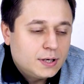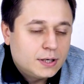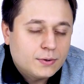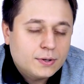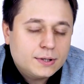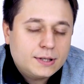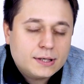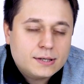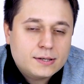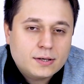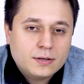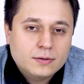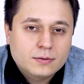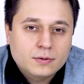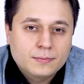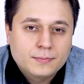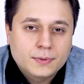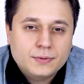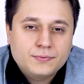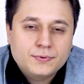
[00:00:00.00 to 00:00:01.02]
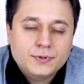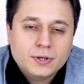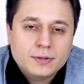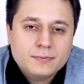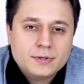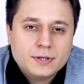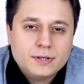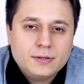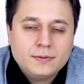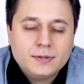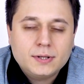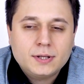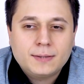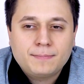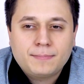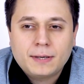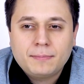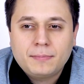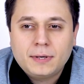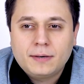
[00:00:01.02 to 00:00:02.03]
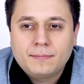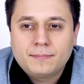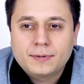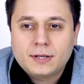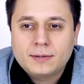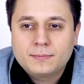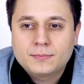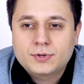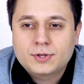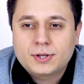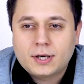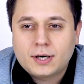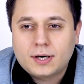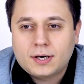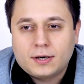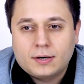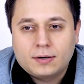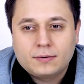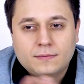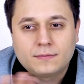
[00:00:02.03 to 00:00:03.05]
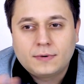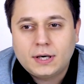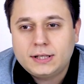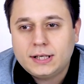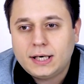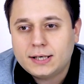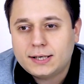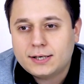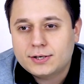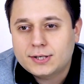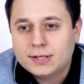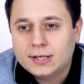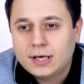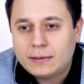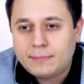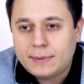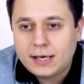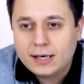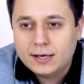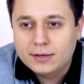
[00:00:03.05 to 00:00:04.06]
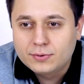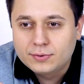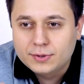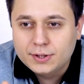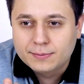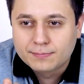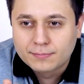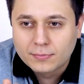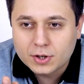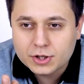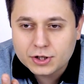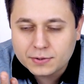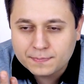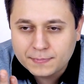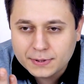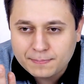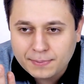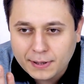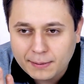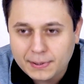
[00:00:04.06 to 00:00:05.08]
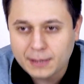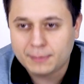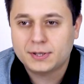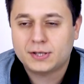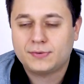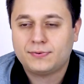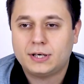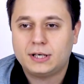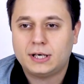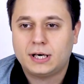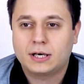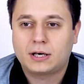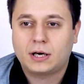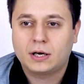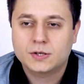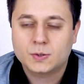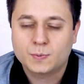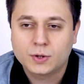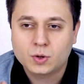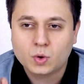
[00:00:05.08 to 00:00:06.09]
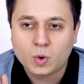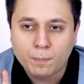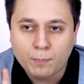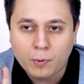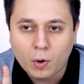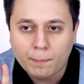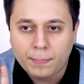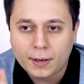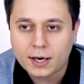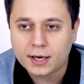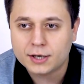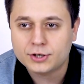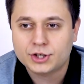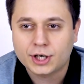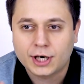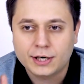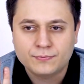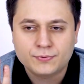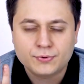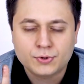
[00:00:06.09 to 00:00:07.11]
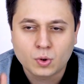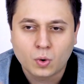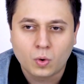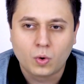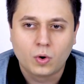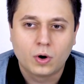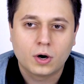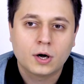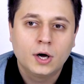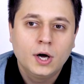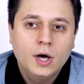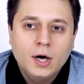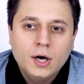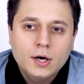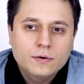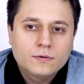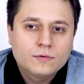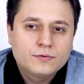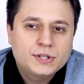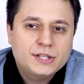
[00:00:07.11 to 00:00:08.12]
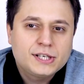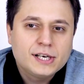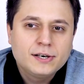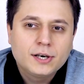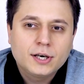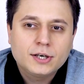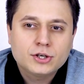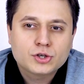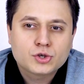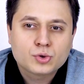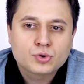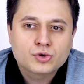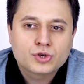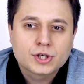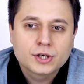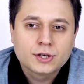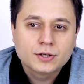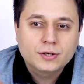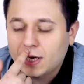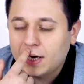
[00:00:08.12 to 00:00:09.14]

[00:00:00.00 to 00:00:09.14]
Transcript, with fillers: И вот я стал думать, в чем же действительно проблема, потому что водянка же нормальная, ну не может быть проблема с водянкой. Смотрю, помпа качает, все ок, сильно не жужжит.